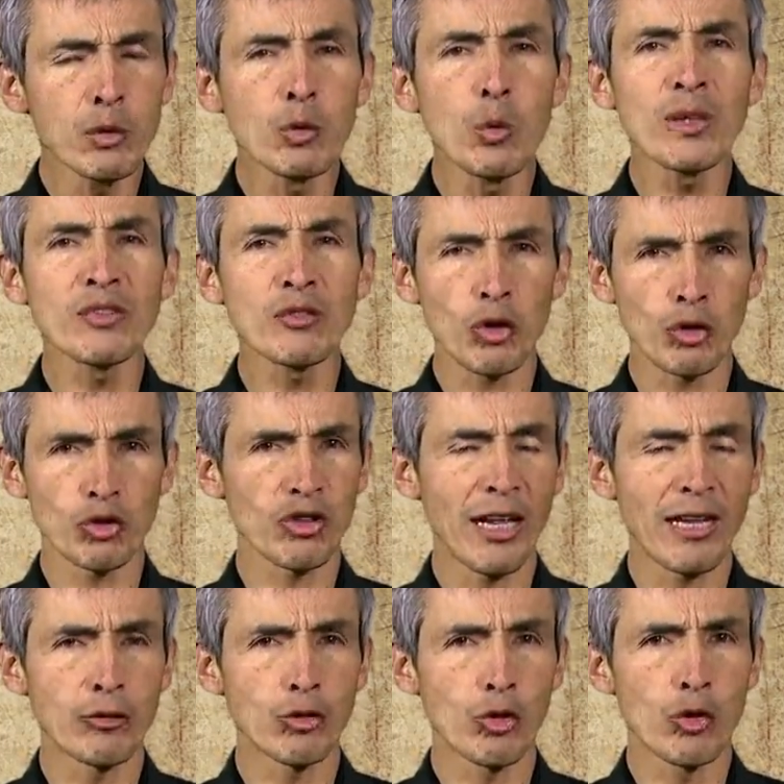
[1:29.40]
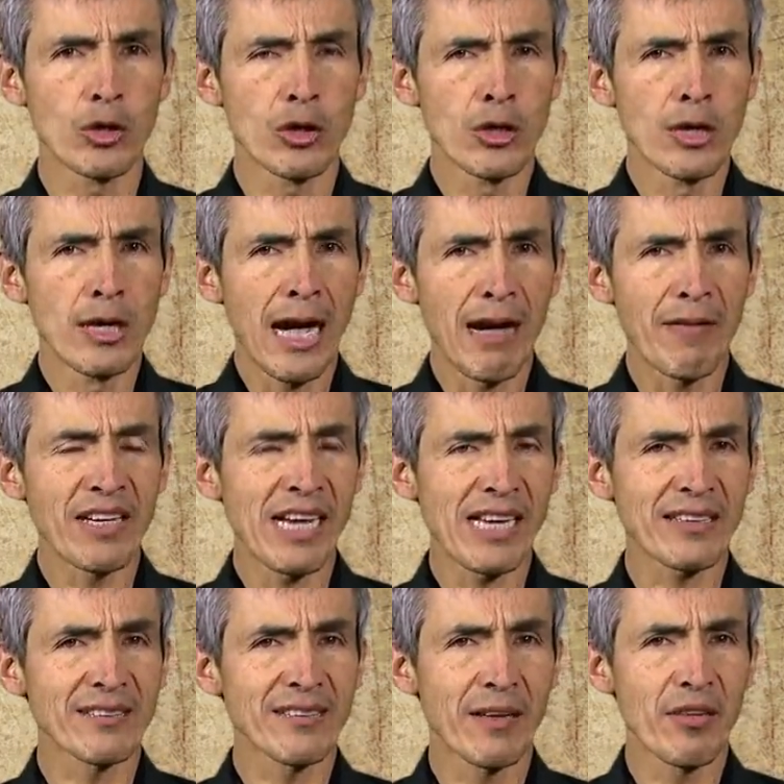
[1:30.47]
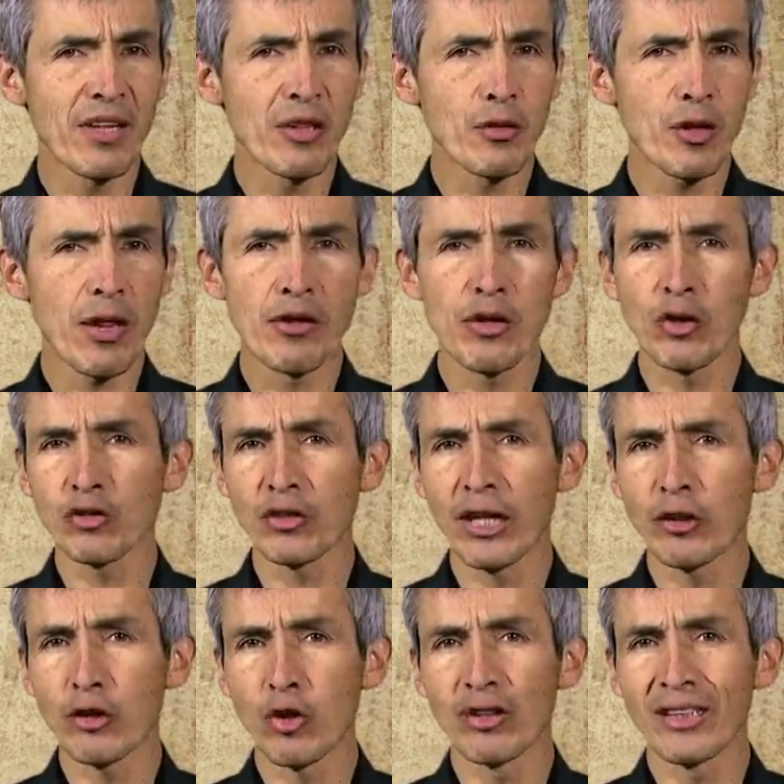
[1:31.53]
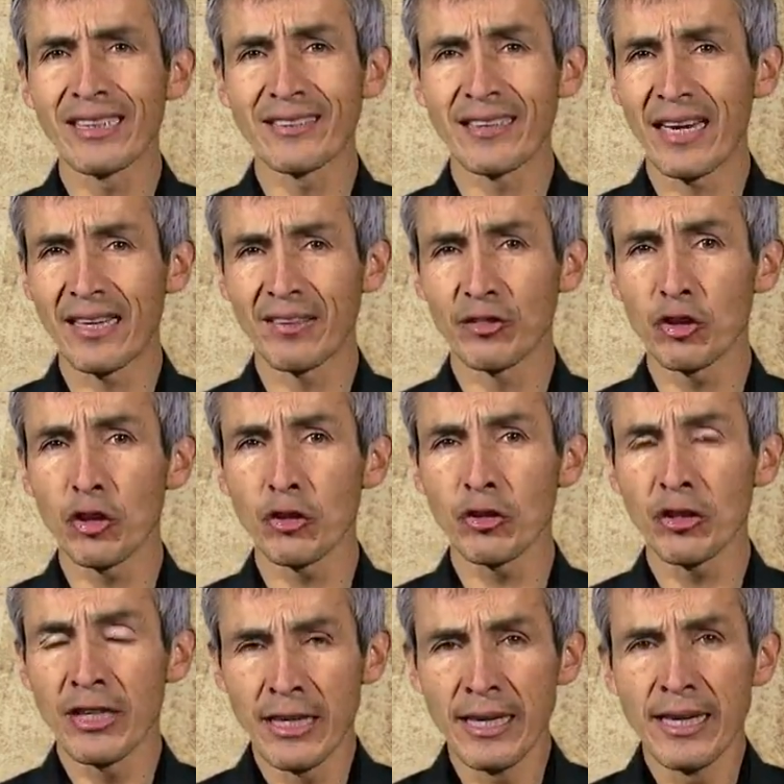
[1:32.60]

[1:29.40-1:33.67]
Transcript: Nuestro santo había recibido de Dios el don de sanación